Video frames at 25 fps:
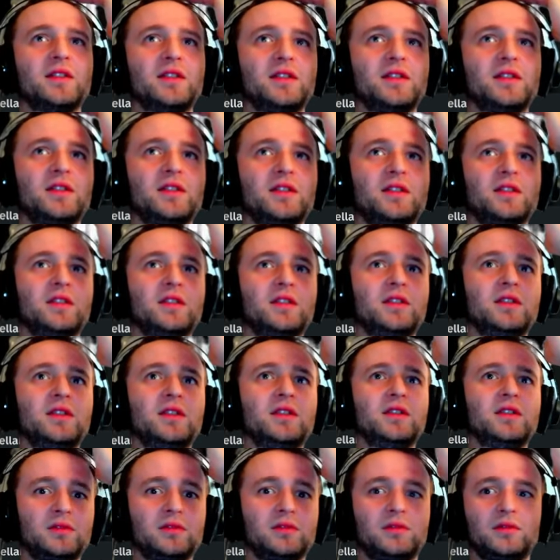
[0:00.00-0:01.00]
Yy,
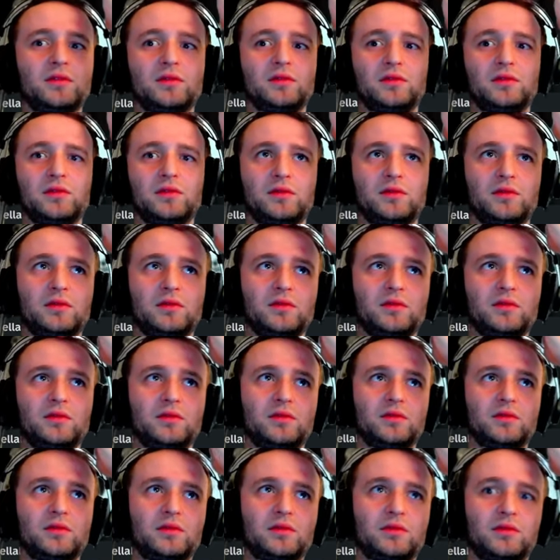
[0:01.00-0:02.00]
No najwyżej
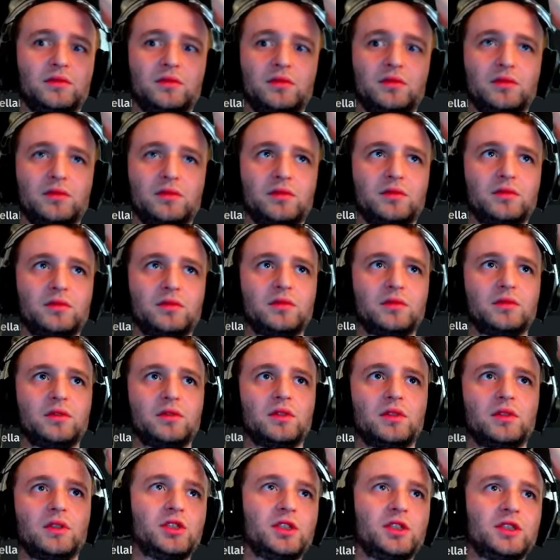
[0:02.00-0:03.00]
dokupię im powiesz, które.
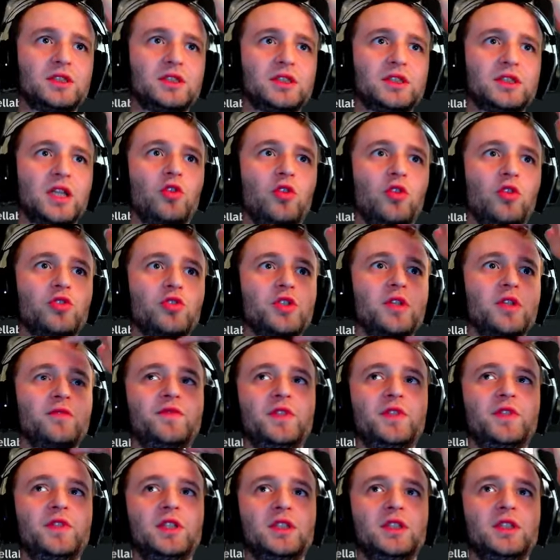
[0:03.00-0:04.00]
308
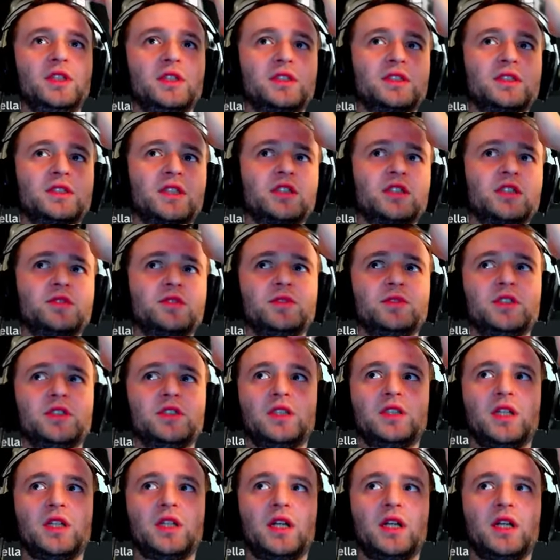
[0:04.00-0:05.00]
win, stać
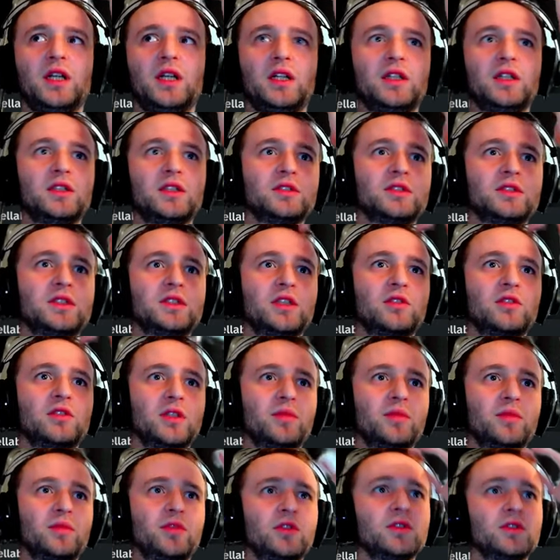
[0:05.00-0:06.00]
mnie na 0
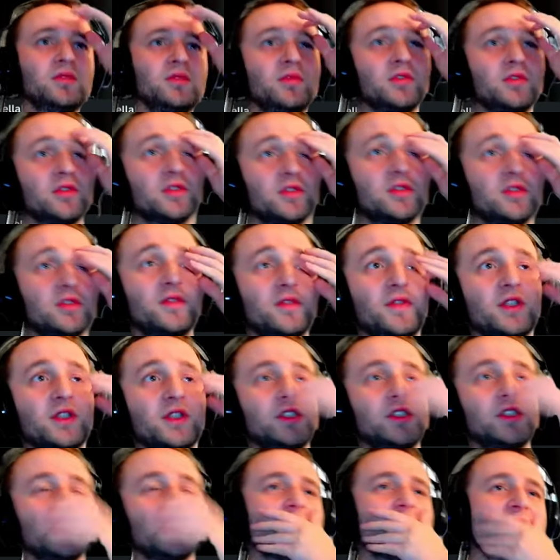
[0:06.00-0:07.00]
naboi, bo to
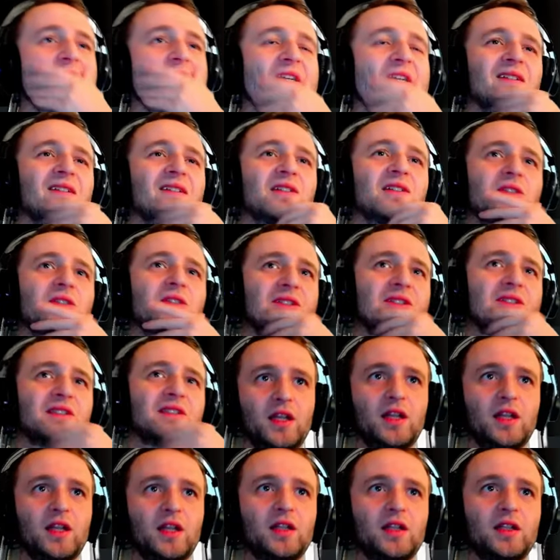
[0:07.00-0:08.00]
125, ale drogi.
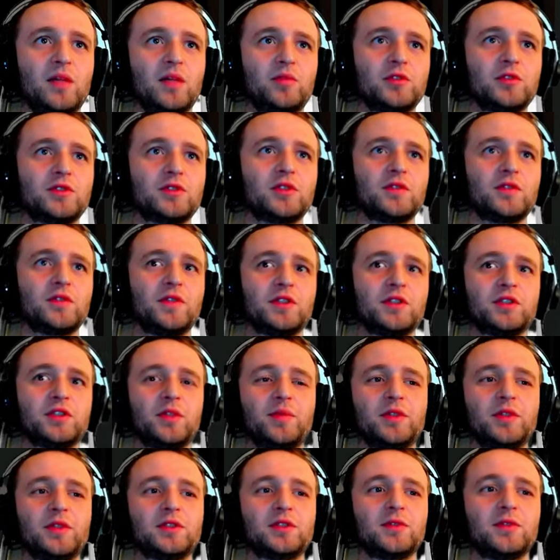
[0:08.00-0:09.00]
Jeden nabój
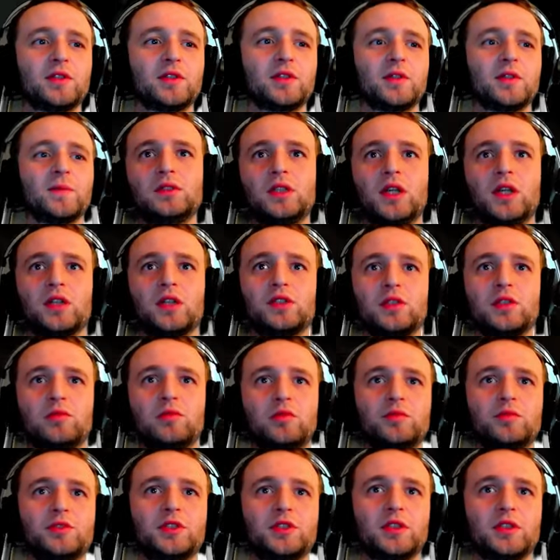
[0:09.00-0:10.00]
125 zł. Ty, a
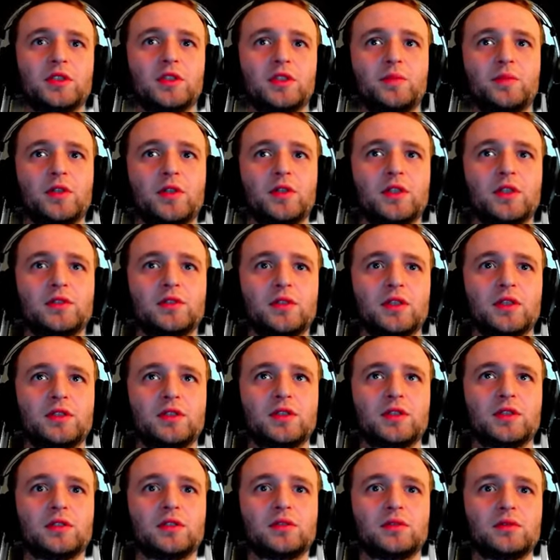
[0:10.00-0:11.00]
czemu mi się nie
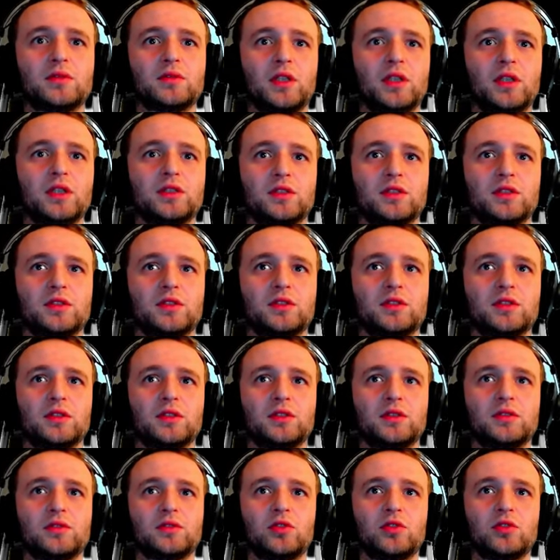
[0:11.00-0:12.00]
pokazujecie? A jesteście.
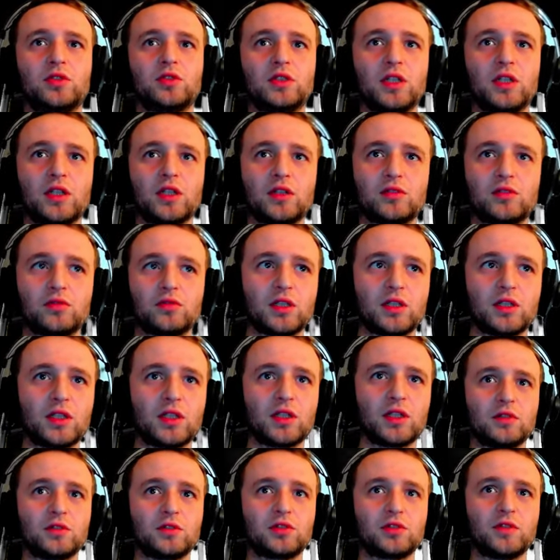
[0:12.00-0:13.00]
To ty tak tutaj,
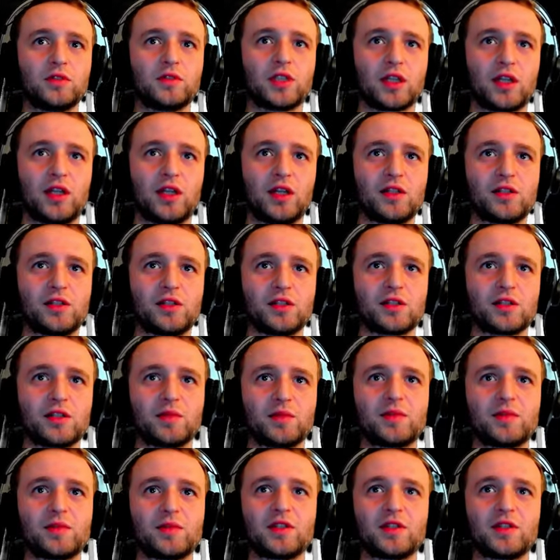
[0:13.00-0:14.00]
co wy tak
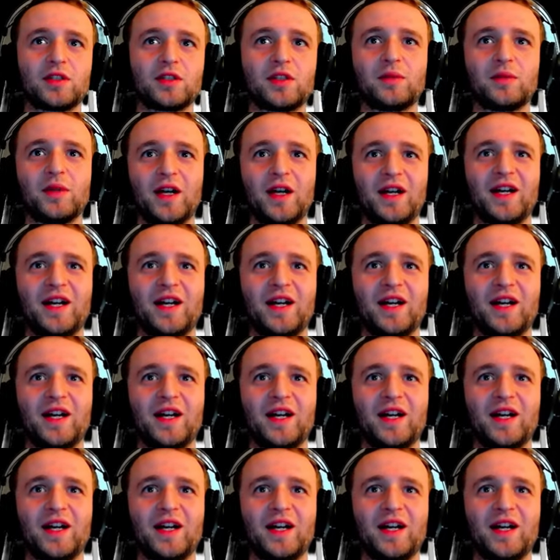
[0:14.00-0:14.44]
kręczycie przy tym?